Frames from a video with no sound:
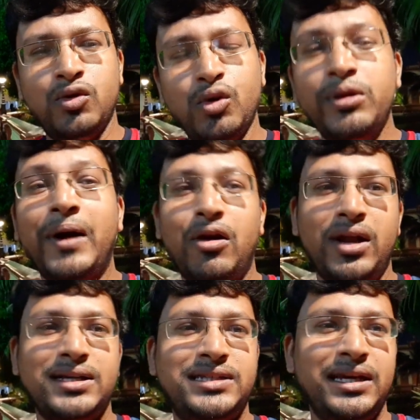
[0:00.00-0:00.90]
খুবই ভালো
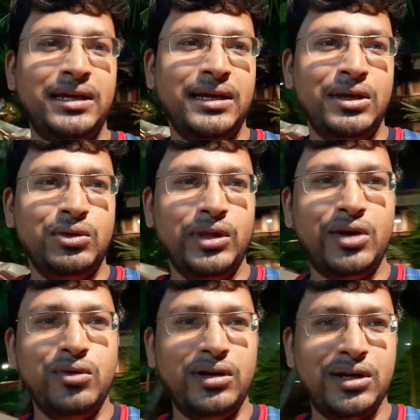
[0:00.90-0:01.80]
লাগছে তো
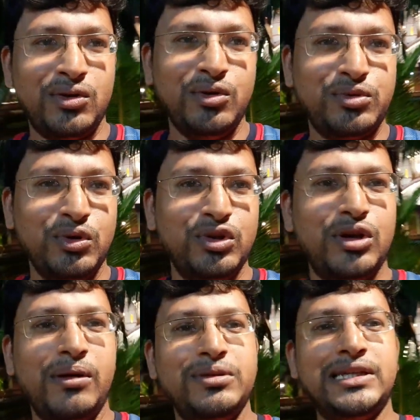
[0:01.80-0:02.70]
দেখুন খুব
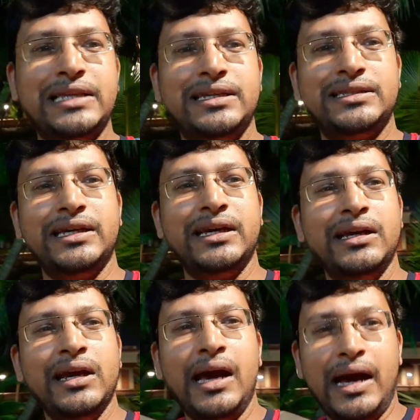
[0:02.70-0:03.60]
সুন্দরভাবে সাজিয়েছে
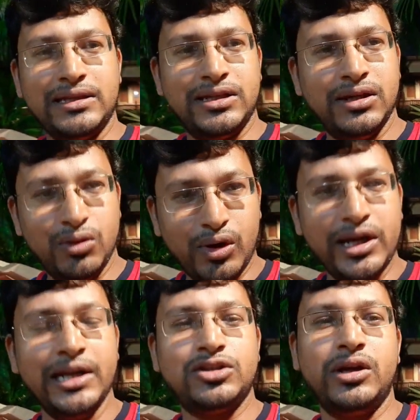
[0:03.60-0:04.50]
আজ
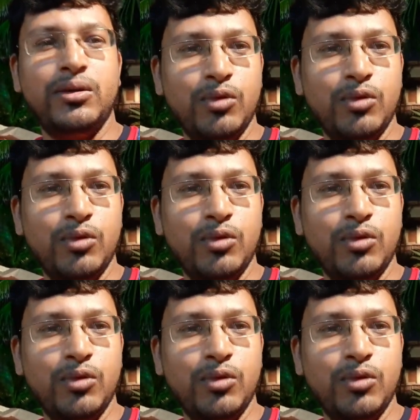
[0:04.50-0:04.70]
দক্ষিণেশ্বরের